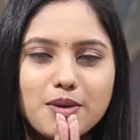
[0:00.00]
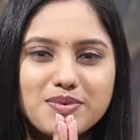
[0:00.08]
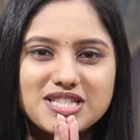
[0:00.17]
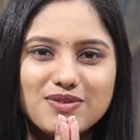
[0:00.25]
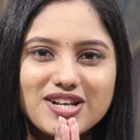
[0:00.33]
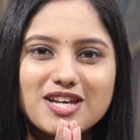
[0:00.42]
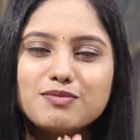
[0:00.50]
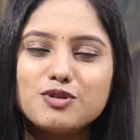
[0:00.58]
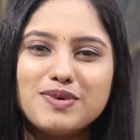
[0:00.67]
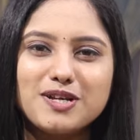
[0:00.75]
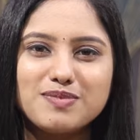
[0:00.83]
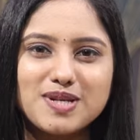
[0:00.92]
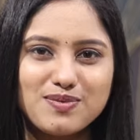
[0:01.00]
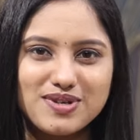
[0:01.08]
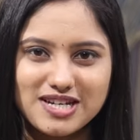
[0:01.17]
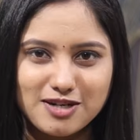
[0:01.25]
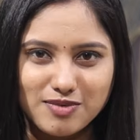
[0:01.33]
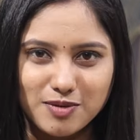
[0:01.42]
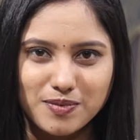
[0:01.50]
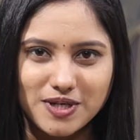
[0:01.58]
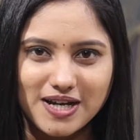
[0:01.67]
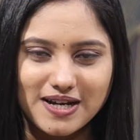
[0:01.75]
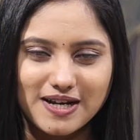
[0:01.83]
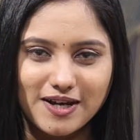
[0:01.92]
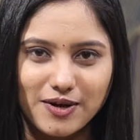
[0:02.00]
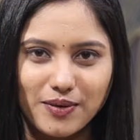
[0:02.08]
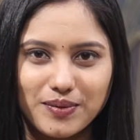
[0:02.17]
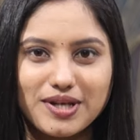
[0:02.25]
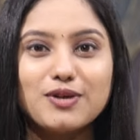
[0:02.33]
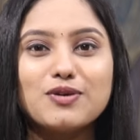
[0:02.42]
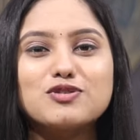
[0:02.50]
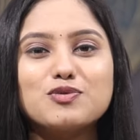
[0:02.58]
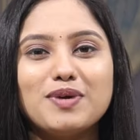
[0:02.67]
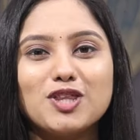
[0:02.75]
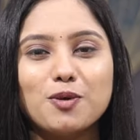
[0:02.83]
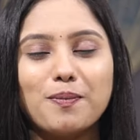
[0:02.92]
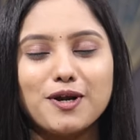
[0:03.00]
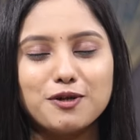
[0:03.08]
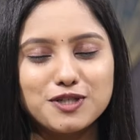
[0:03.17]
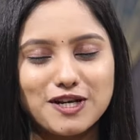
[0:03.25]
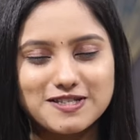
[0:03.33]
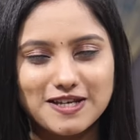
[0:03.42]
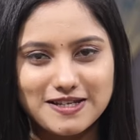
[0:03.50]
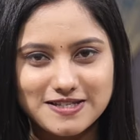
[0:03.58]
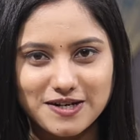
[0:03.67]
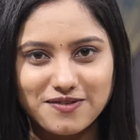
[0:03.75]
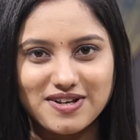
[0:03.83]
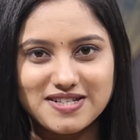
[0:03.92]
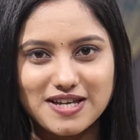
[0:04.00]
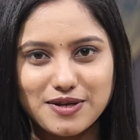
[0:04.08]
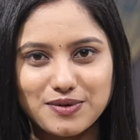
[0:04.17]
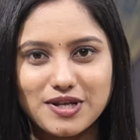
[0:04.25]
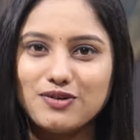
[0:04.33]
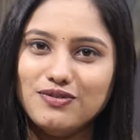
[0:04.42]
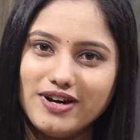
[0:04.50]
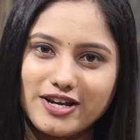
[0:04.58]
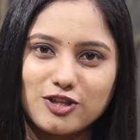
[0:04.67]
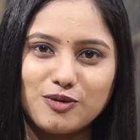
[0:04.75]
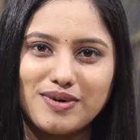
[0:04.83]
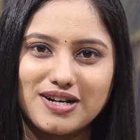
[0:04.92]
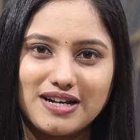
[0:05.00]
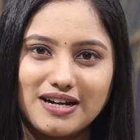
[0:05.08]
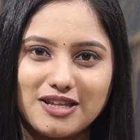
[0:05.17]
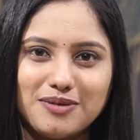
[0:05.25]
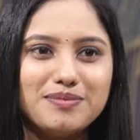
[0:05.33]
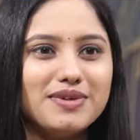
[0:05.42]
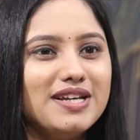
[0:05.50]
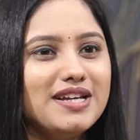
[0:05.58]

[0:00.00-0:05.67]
నమస్తే వెల్కమ్ టు మనం టీవీ నేను మీ ప్రియాంకారావు ఈ రోజు మనతో పాటు చలసాని శ్రీనివాస్ గారు ఉన్నారు వారితో మాట్లాడదాం